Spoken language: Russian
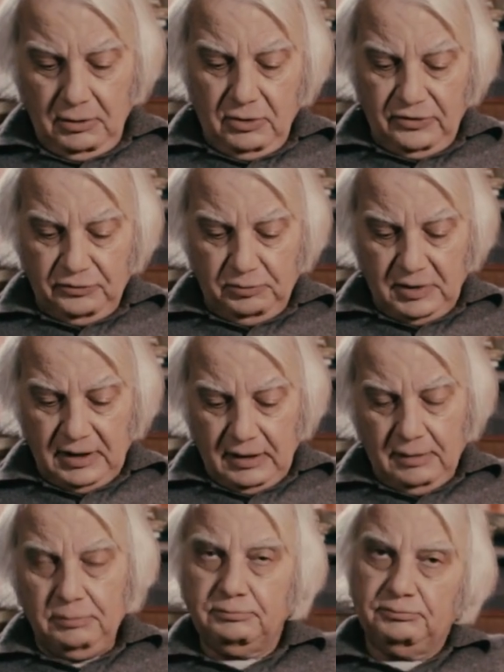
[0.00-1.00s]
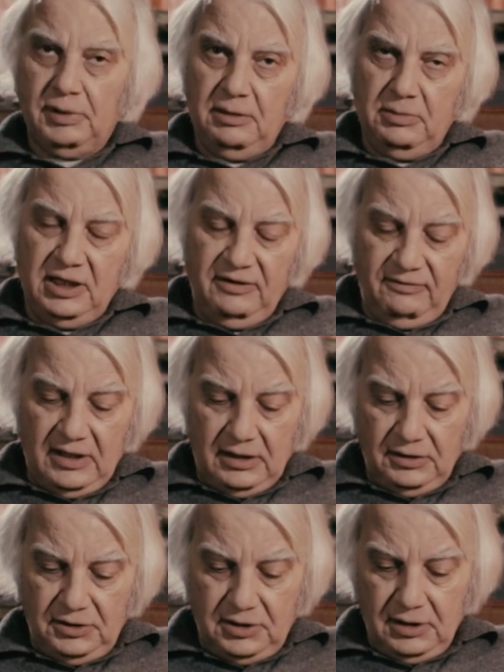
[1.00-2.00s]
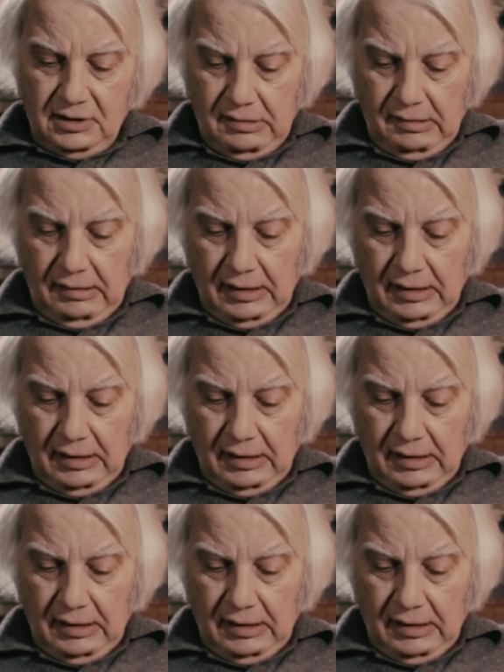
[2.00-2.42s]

Гофмана по имени Венчик,